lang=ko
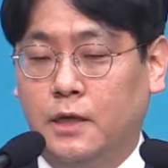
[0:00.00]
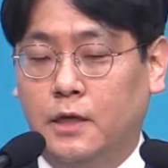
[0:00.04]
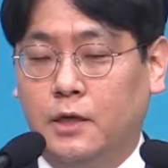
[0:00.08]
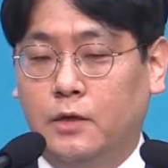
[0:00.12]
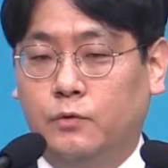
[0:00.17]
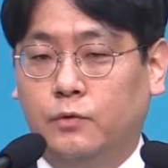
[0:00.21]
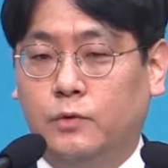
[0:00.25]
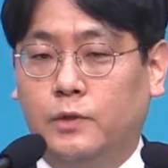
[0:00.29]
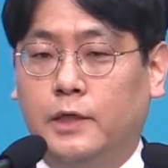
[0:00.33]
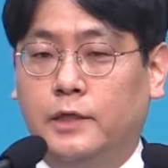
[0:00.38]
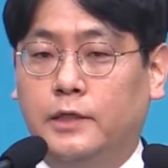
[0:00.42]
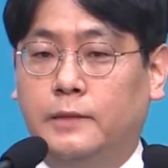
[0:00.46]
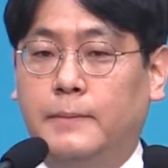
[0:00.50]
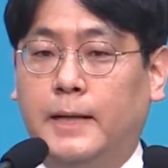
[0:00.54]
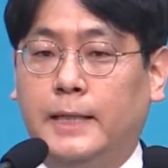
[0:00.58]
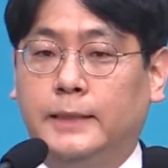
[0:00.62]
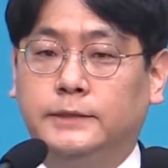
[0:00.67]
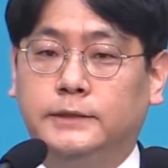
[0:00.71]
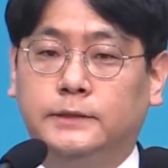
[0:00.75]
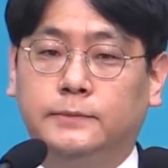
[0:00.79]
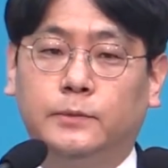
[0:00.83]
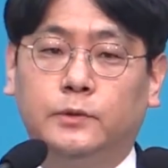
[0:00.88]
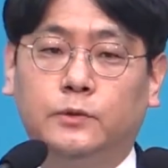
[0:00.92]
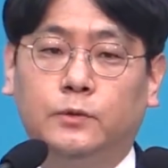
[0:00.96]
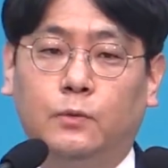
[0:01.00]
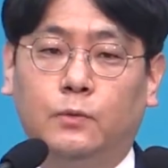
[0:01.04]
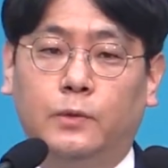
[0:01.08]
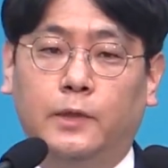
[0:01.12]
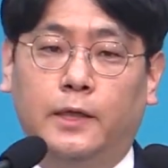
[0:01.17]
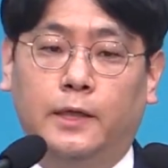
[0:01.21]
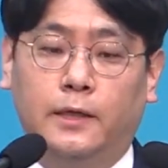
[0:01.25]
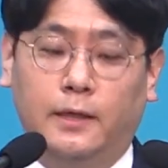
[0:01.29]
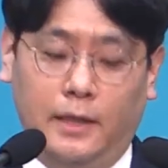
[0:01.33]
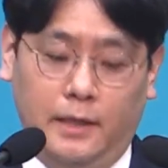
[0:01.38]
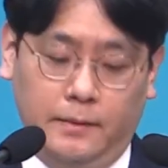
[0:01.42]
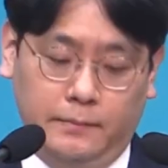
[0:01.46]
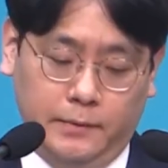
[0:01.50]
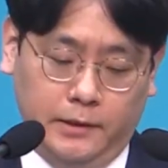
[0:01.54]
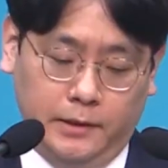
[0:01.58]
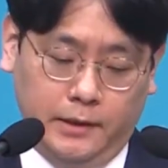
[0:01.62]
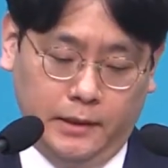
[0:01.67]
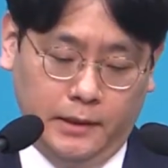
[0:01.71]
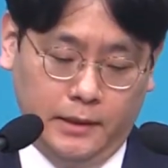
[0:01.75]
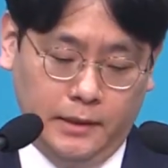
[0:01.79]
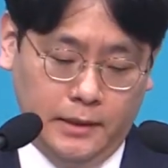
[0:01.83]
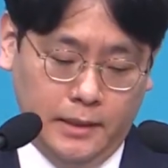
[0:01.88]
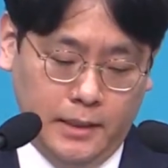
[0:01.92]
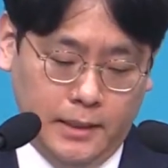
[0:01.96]
우리가 이 말씀을 통해
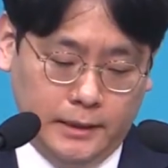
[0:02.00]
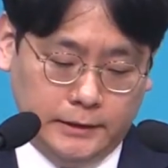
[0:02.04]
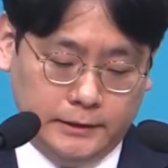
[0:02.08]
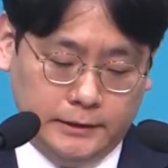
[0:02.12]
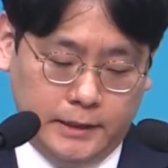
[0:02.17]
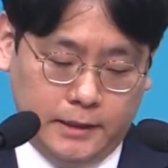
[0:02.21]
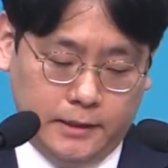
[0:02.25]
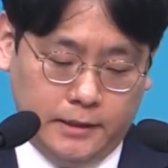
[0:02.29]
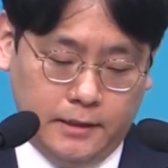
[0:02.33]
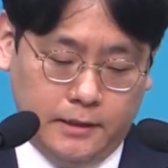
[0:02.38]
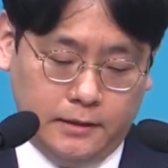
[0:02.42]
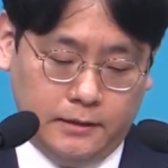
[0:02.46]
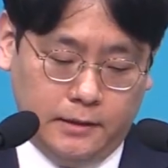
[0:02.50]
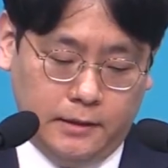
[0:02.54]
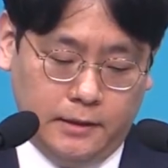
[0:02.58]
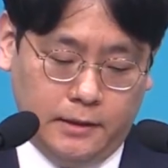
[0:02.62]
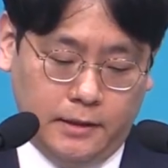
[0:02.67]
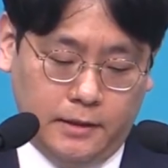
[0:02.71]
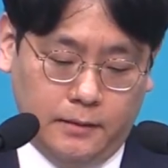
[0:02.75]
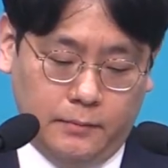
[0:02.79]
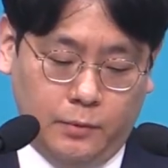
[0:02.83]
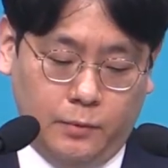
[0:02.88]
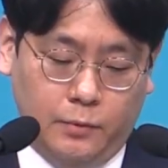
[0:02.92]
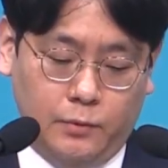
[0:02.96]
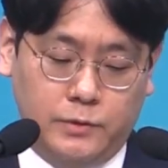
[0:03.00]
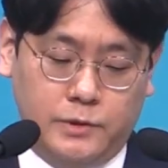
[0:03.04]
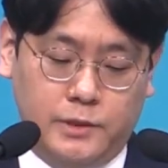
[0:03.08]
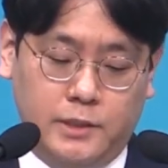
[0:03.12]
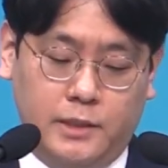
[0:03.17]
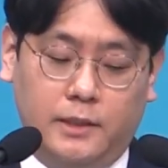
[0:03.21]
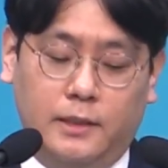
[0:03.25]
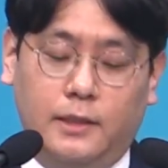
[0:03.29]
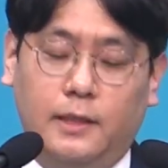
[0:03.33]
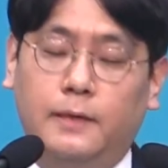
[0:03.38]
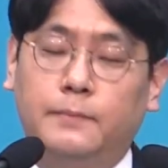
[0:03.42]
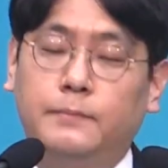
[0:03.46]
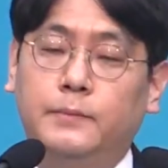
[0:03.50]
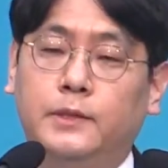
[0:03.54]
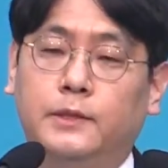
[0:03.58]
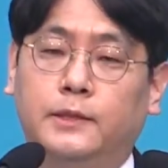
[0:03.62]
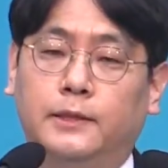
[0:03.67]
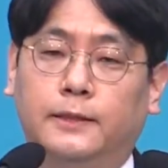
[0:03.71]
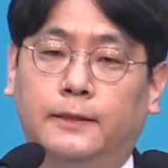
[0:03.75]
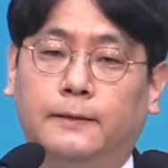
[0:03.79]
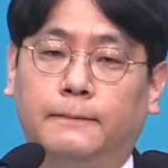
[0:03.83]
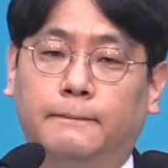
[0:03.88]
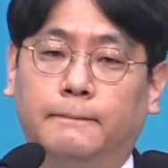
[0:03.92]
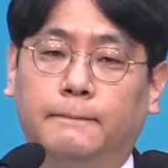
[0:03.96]
함께 생각해 보고자
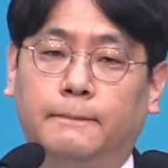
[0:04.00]
합니다.